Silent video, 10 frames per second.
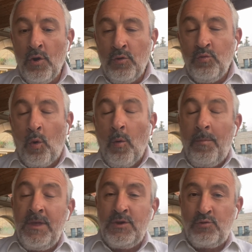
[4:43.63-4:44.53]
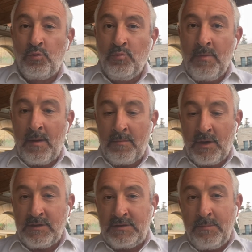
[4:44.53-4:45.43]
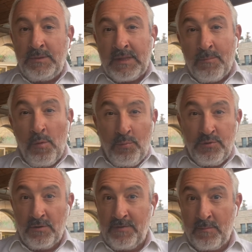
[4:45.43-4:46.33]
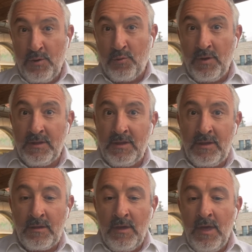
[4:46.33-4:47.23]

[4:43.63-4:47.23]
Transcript: nous replier sur nous-mêmes, rester peut-être un peu plus enfermés que l'été,